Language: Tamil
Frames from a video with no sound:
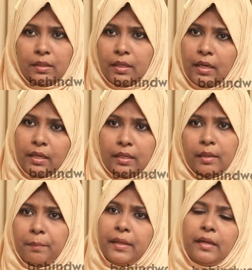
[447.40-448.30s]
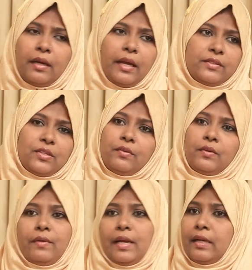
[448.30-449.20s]
இருக்கிறாங்க எப்படின்னாக்கா ஆக்சுவலாக
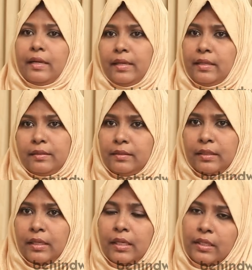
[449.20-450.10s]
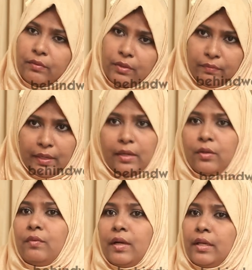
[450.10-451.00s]
இவருக்கு வேலை கிடையாது இவருக்கு
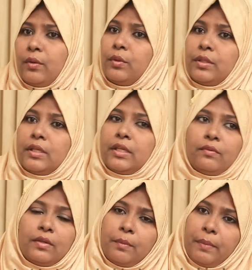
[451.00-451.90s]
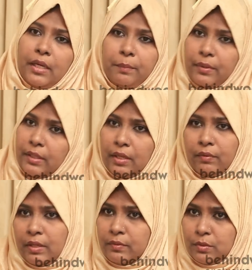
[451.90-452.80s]
வேலையும் வாங்கி கொடுத்து இவருக்கு படிப்பு
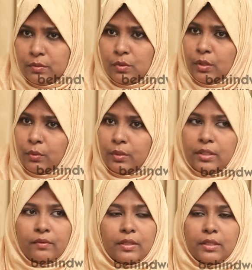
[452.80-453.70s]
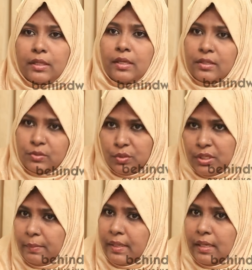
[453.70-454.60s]
ரீதியாகவும் எல்லாம் சொல்லி கொடுத்து இவருக்கு
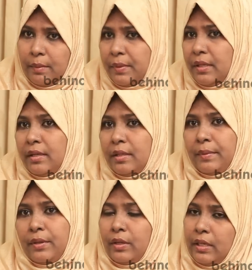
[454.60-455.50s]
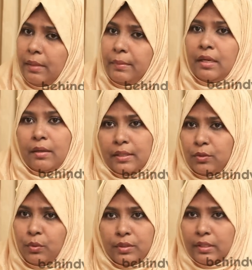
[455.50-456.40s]
சோஷியல் மீடியாவில் எப்படி இது பண்ணணும் எல்லாமே நான்
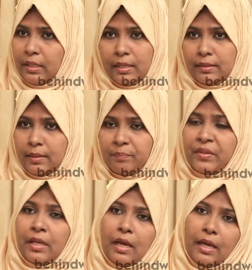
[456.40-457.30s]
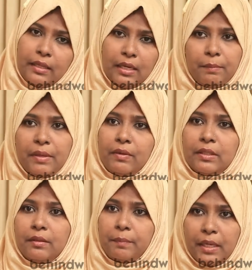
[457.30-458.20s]
கற்றுக் கொடுத்ததே நான் தான் அது எல்லாமே
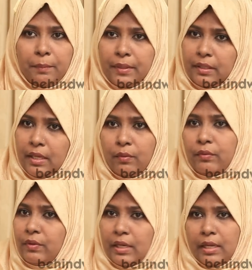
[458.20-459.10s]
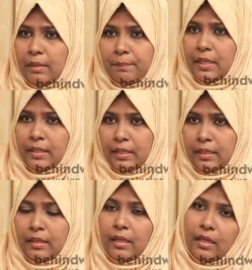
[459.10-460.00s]
வந்து படிப்பு ரீதியாகவும் இவருக்கு நான் ஹெல்ப்பாக
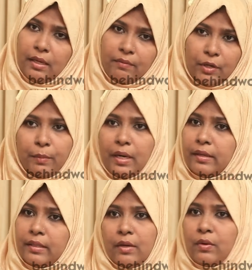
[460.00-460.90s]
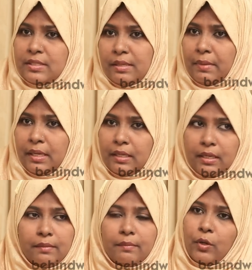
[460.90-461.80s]
இருக்கிறேன் வருமான ரீதியாகவும் நான்
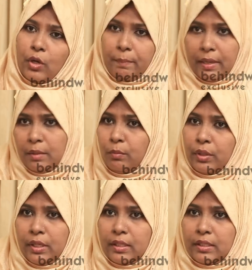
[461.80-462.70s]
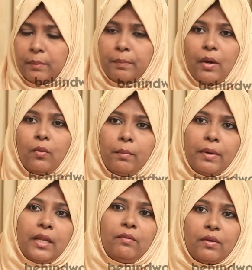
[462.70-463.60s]
சம்பாதிக்கிறேன் என்னுடைய பணமும் இருக்குது இப்போ அவங்க
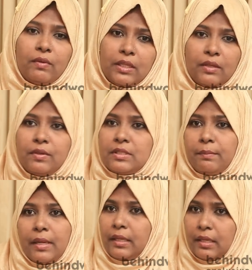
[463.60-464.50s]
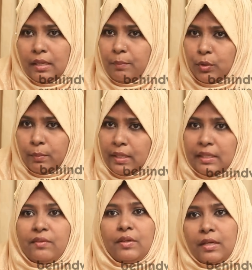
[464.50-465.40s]
மனைவிக்கு வந்து இவர் சம்பாதிக்கிறதுலாம்
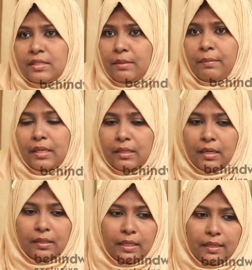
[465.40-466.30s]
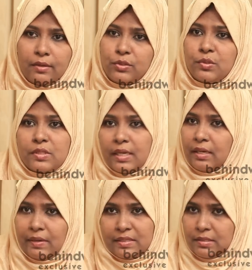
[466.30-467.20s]
போதுமானதில்லை இவர் என்ன சம்பாதிக்கிறாருன்னு கேட்டிங்கன்னா ஜூஸ்
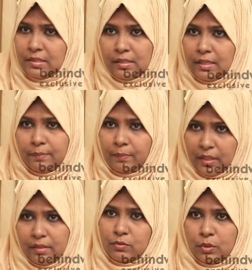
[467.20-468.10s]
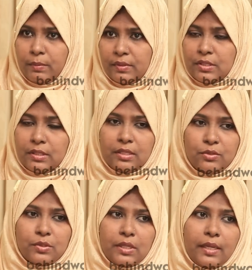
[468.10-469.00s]
கடையில் வேலை செஞ்சுட்டு இருந்தார் அது சொந்தமாக வச்சுருந்தார்
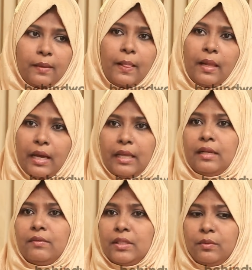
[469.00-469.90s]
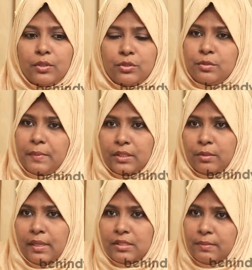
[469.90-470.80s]
ஜூஸ் கடை அதில் வந்து ஒரு ஜூஸ் பத்து
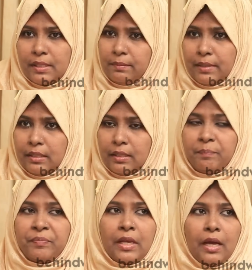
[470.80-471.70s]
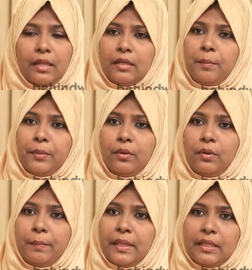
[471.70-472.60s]
ரூபா அஞ்சு ரூபா அந்த மாதிரி தான் அதுக்கப்புறம்
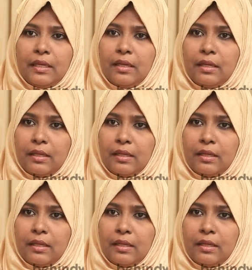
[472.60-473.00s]
பார்த்தீங்கன்னா